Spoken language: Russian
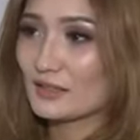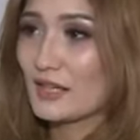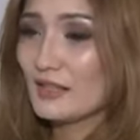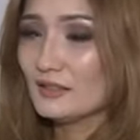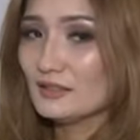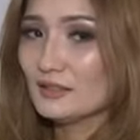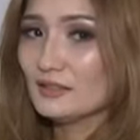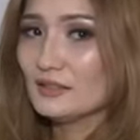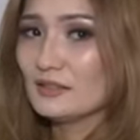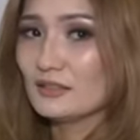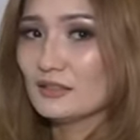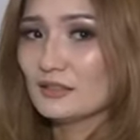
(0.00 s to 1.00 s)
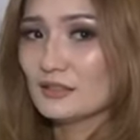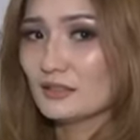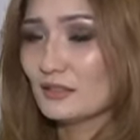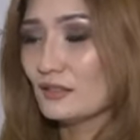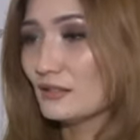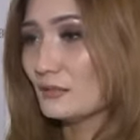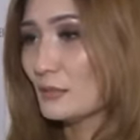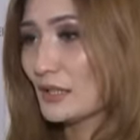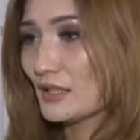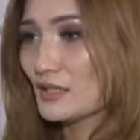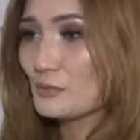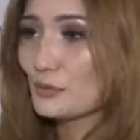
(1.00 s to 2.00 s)
Наряды, а,
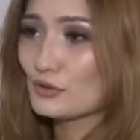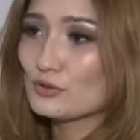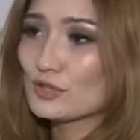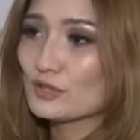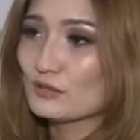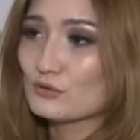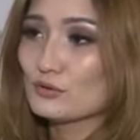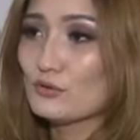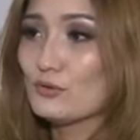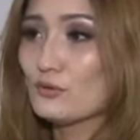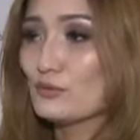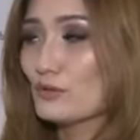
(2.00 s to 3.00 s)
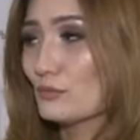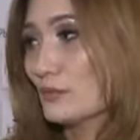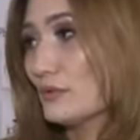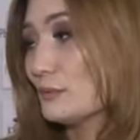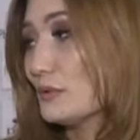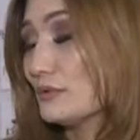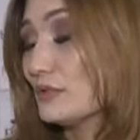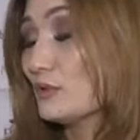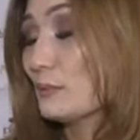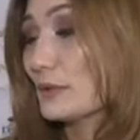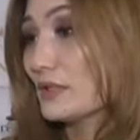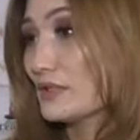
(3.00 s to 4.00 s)
макияж, прически, это все же мы, мы
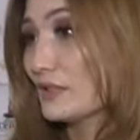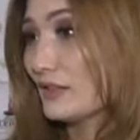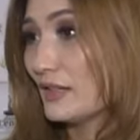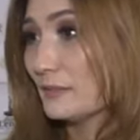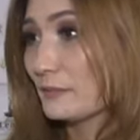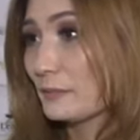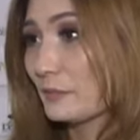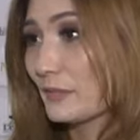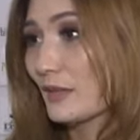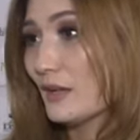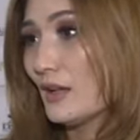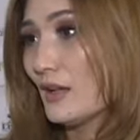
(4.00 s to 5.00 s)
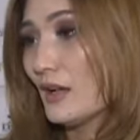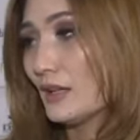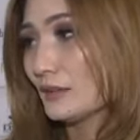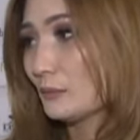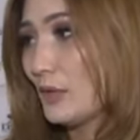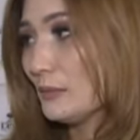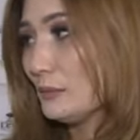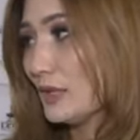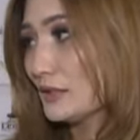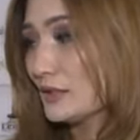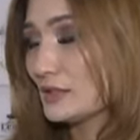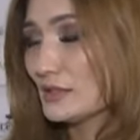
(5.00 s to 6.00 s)
все предоставляем. От мам,
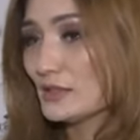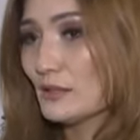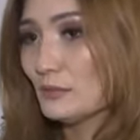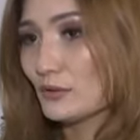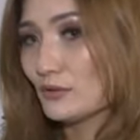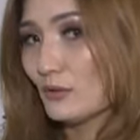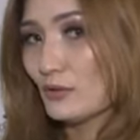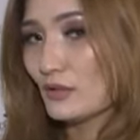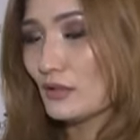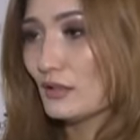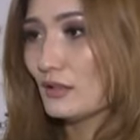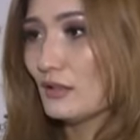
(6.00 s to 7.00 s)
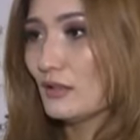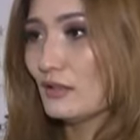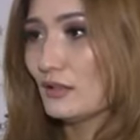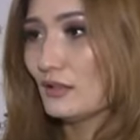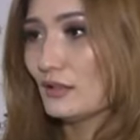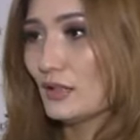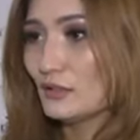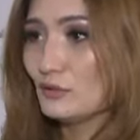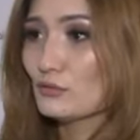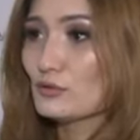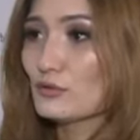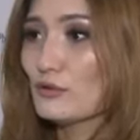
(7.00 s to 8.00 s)
от детей мы только а,
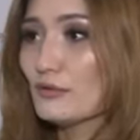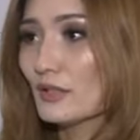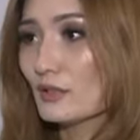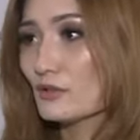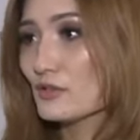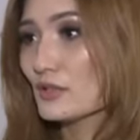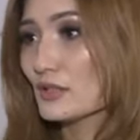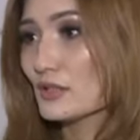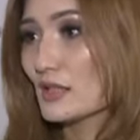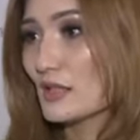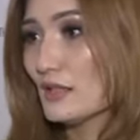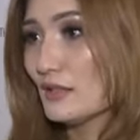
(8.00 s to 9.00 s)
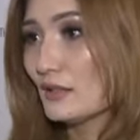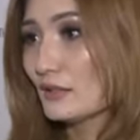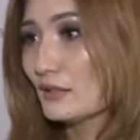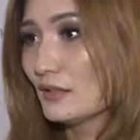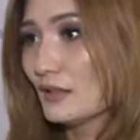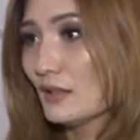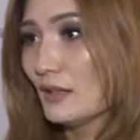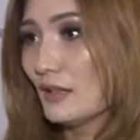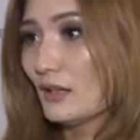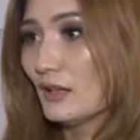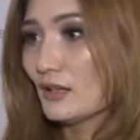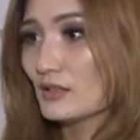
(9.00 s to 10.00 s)
одно условие – хорошее настроение,
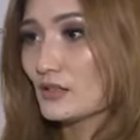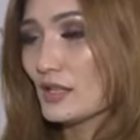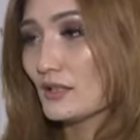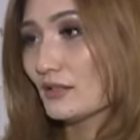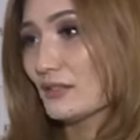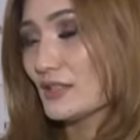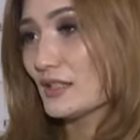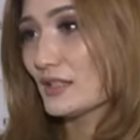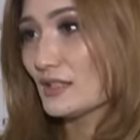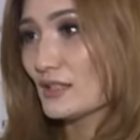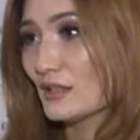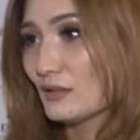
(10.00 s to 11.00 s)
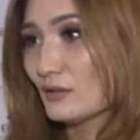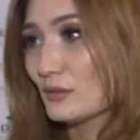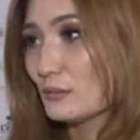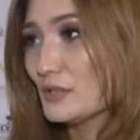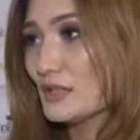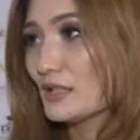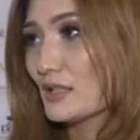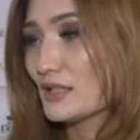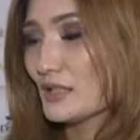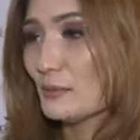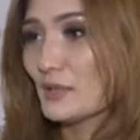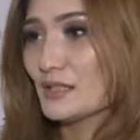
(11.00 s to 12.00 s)
желание выйти на сцену и быть
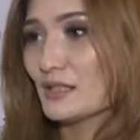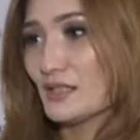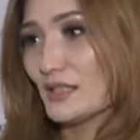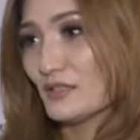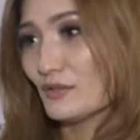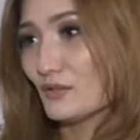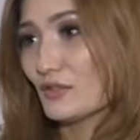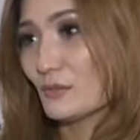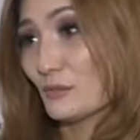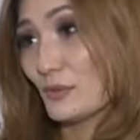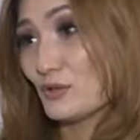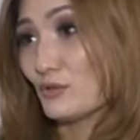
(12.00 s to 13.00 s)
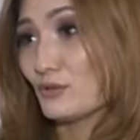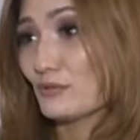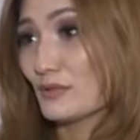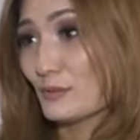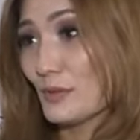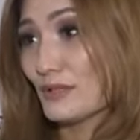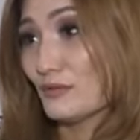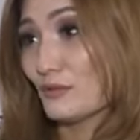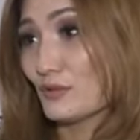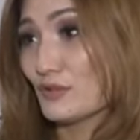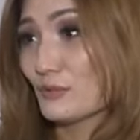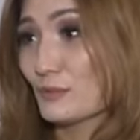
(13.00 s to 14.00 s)
хотя бы один день звездами, почувствовать себя
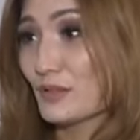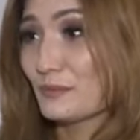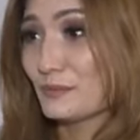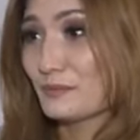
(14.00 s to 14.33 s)
звездами.